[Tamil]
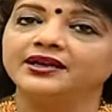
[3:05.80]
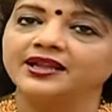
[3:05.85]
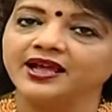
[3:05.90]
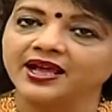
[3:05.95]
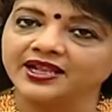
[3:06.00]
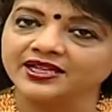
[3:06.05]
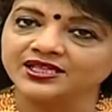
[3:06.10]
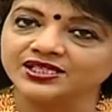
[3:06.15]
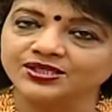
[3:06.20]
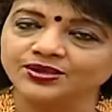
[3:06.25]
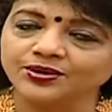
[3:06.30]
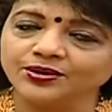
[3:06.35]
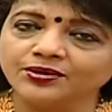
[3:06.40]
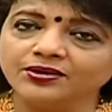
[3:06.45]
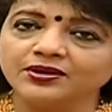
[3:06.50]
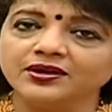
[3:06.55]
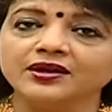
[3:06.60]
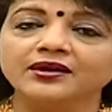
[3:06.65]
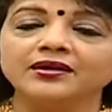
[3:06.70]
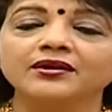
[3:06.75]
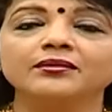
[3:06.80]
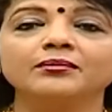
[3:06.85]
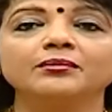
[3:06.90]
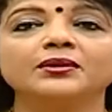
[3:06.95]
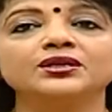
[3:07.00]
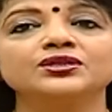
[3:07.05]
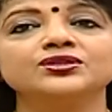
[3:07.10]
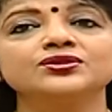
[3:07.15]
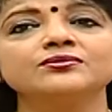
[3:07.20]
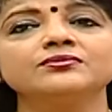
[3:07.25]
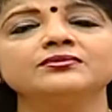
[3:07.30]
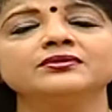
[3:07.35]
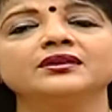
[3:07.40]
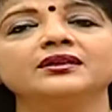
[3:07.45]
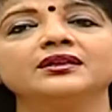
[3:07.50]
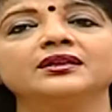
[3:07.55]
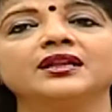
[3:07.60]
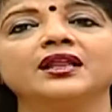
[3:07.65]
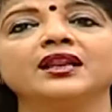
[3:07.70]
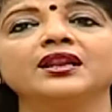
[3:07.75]
டான்ஸோ மற்றும்
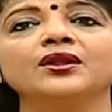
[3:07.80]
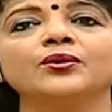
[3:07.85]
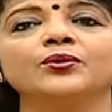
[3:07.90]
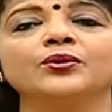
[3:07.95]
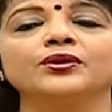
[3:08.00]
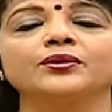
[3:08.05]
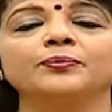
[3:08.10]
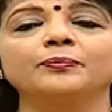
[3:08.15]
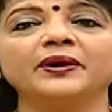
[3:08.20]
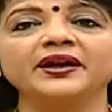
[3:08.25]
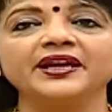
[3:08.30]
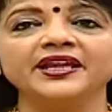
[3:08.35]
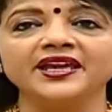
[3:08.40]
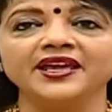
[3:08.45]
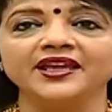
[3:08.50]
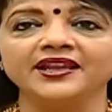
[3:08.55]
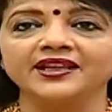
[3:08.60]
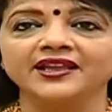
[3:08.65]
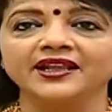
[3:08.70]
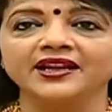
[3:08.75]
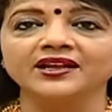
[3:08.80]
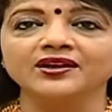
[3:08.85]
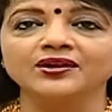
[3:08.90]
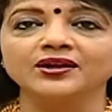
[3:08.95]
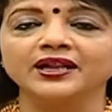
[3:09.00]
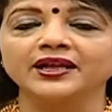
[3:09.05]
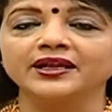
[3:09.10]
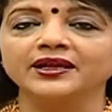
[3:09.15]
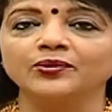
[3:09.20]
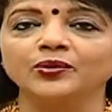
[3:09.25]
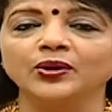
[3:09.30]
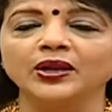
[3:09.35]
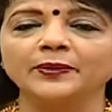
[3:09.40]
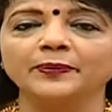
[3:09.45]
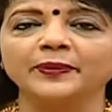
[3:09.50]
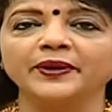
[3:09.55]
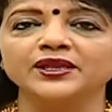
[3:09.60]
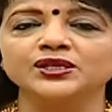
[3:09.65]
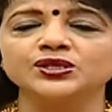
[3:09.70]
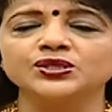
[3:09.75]
நல்ல ஒரு படியேறி இறங்குற
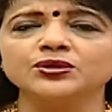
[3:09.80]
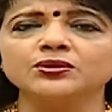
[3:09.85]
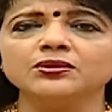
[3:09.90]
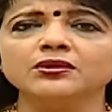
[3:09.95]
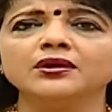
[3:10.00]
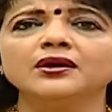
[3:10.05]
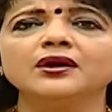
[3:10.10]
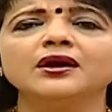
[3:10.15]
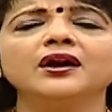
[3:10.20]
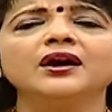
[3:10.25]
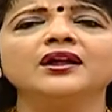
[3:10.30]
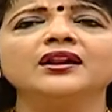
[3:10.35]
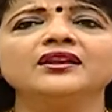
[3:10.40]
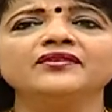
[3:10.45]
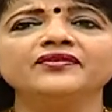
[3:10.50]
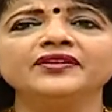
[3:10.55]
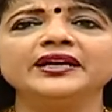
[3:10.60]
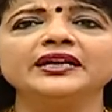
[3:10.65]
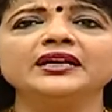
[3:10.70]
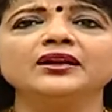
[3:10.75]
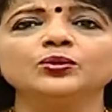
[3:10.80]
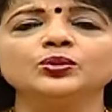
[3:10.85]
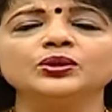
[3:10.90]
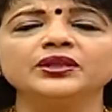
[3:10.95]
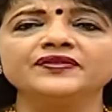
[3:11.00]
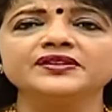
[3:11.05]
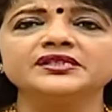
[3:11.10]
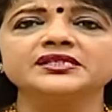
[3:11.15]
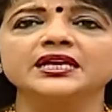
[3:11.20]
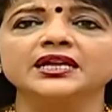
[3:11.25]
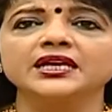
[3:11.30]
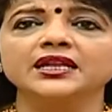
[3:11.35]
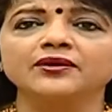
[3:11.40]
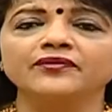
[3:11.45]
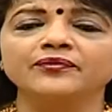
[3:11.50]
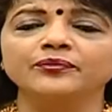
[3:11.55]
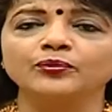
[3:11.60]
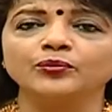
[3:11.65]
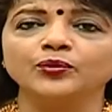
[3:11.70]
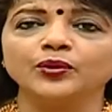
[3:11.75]
உடற்பயிற்சியோ அல்ல வீட்டில் உதவி செய்கிற
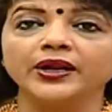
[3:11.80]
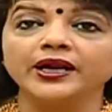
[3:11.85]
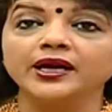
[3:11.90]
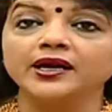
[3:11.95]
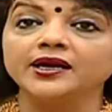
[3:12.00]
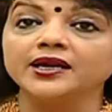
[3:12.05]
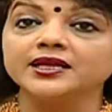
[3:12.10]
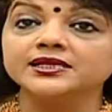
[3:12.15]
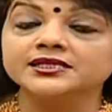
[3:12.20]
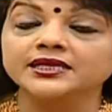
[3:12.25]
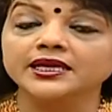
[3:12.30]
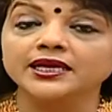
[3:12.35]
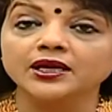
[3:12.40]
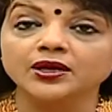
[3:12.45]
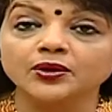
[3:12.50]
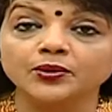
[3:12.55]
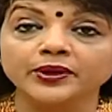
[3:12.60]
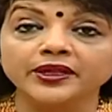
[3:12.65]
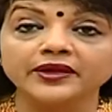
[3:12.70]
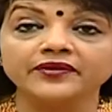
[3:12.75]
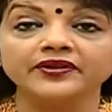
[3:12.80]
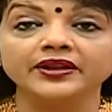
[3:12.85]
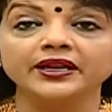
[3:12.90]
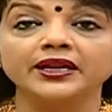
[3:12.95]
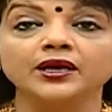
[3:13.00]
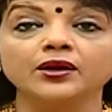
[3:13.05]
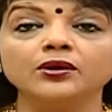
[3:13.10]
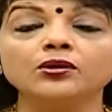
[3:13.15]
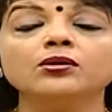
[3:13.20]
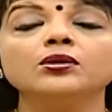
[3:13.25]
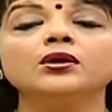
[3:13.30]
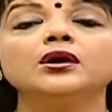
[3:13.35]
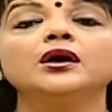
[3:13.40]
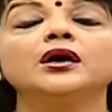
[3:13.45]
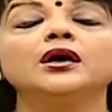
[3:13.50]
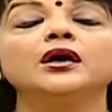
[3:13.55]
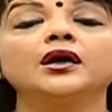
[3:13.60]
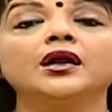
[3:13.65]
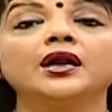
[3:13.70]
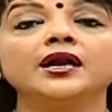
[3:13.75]
முறைகளில் செய்யக்கூடிய வேலைகளோ
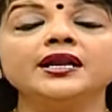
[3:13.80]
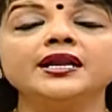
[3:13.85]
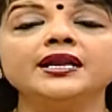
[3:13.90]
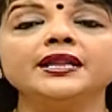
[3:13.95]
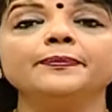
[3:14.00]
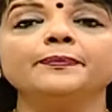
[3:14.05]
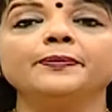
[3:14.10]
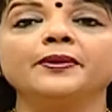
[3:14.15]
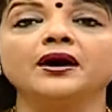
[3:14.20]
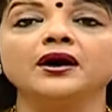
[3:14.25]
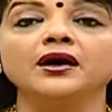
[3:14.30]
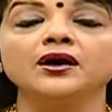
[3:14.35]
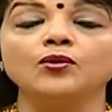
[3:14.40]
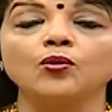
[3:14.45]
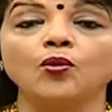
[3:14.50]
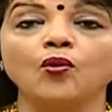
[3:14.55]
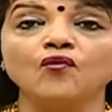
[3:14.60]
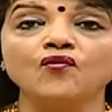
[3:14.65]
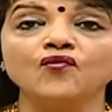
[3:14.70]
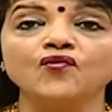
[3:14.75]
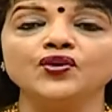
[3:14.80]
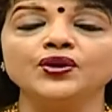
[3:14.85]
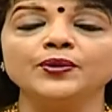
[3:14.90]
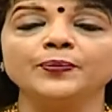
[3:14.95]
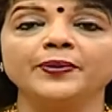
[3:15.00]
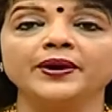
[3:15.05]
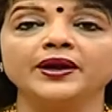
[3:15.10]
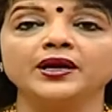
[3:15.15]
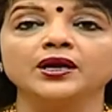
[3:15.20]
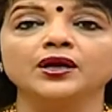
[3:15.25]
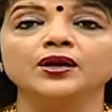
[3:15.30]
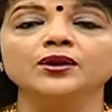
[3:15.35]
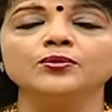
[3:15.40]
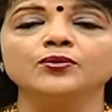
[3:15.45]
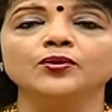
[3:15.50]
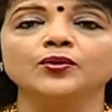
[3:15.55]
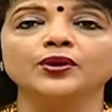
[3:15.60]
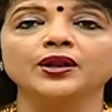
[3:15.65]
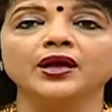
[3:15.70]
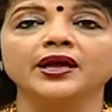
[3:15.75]
கண்டிப்பாக ஒவ்வொரு பெண்களும்
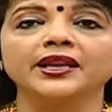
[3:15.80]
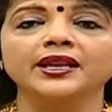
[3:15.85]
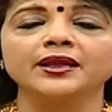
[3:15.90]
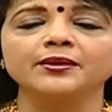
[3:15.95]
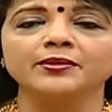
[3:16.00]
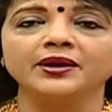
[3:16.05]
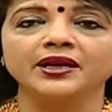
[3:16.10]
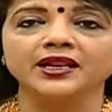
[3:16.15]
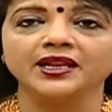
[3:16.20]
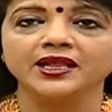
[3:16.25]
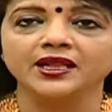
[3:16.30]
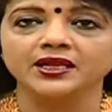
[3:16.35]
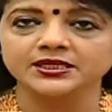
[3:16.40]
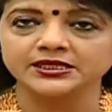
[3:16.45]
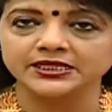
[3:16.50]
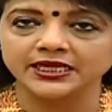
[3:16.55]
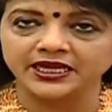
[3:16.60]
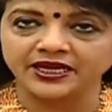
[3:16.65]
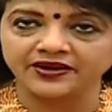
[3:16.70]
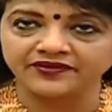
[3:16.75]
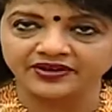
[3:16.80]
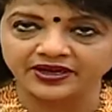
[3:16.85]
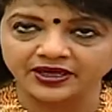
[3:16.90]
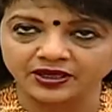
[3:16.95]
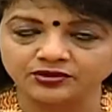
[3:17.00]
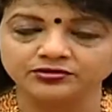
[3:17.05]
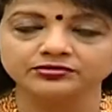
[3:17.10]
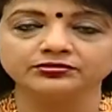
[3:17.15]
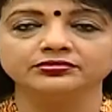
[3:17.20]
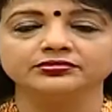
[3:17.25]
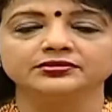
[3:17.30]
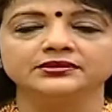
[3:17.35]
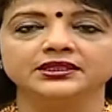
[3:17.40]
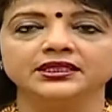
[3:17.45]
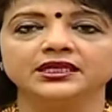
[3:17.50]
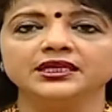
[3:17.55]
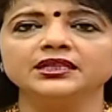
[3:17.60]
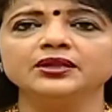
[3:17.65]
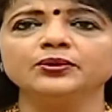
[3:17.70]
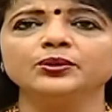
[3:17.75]
ஒரு அரை மணி நேரம் செய்ய வேண்டும்
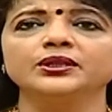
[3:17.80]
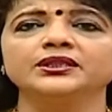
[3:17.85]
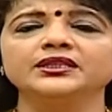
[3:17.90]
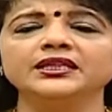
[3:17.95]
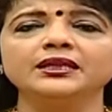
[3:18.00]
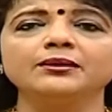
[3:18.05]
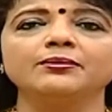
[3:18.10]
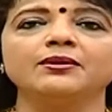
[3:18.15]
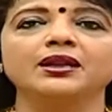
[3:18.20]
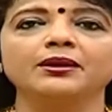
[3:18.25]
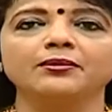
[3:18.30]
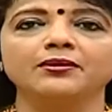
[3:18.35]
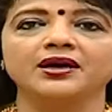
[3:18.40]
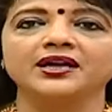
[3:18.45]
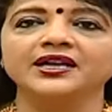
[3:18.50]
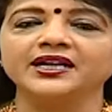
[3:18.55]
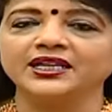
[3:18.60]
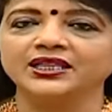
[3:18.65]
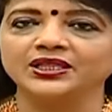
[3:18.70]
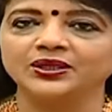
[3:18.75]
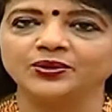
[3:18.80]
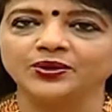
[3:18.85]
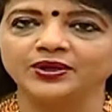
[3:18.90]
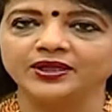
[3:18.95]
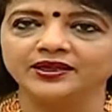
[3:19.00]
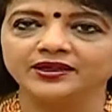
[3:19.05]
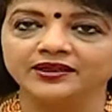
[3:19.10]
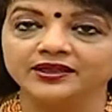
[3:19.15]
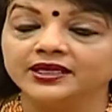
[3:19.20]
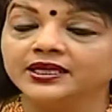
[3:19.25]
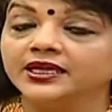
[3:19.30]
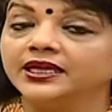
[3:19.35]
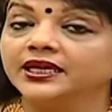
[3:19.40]
இதை ஒரு தீர்மானமாக எடுத்துக்கொள்ளுங்கள்